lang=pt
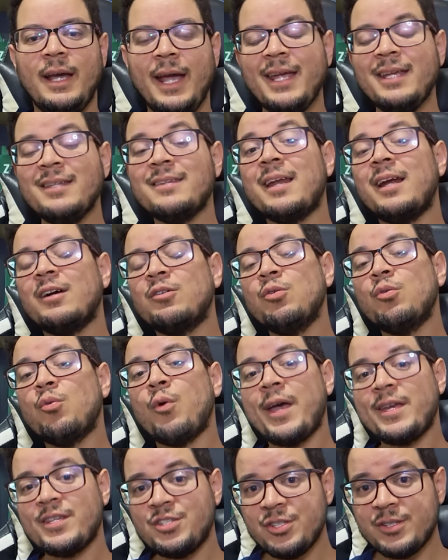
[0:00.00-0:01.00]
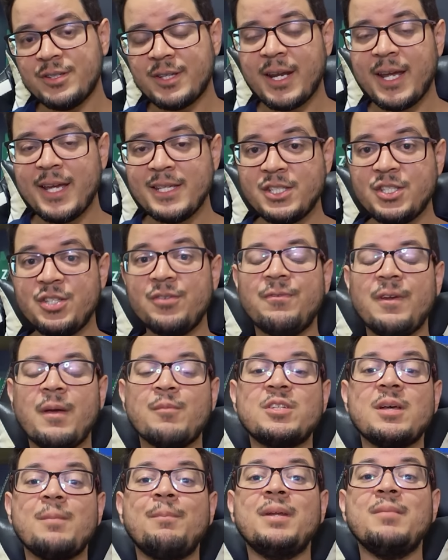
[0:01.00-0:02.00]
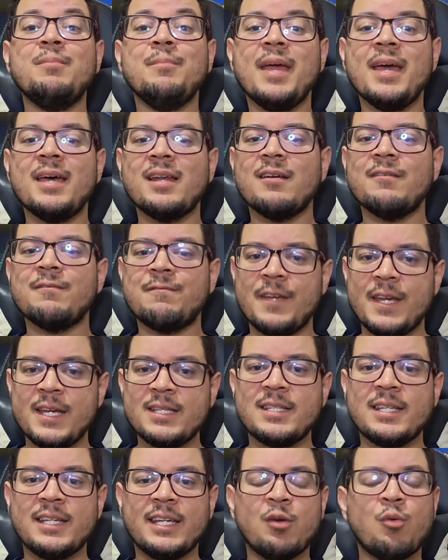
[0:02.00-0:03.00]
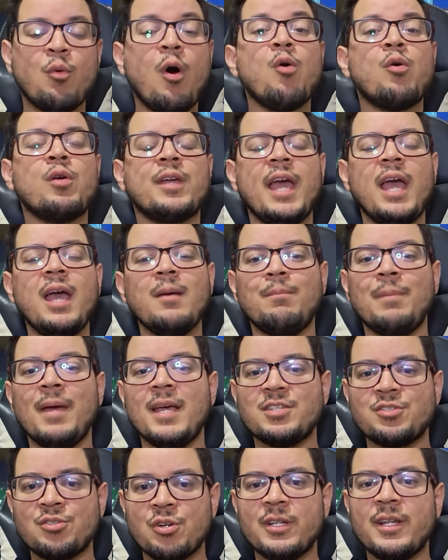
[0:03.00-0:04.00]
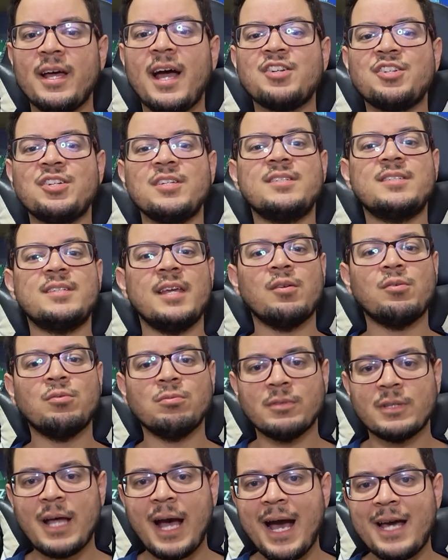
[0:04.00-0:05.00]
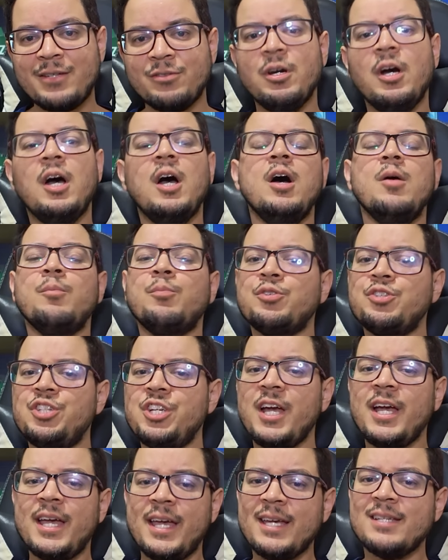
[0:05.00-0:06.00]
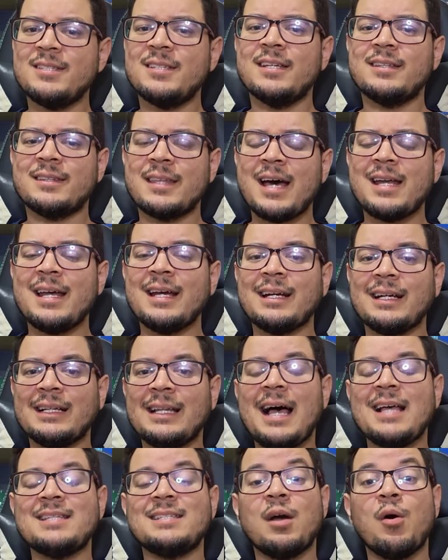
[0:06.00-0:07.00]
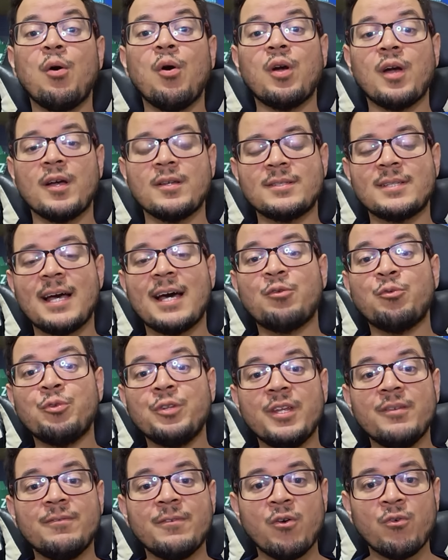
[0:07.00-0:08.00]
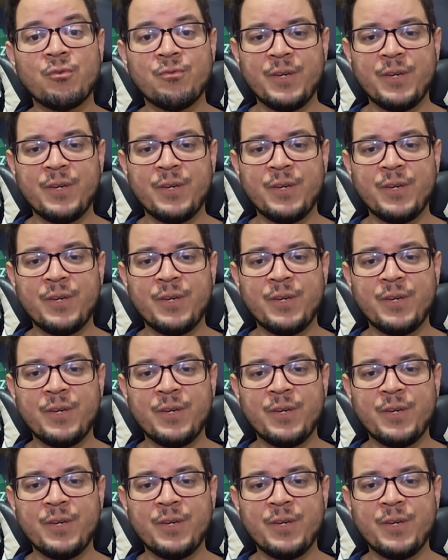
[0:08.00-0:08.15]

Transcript: Em Dragon Quest III tivemos a primeira vez em que qualquer personagem secundário podia resetar a classe ao alcançar o nível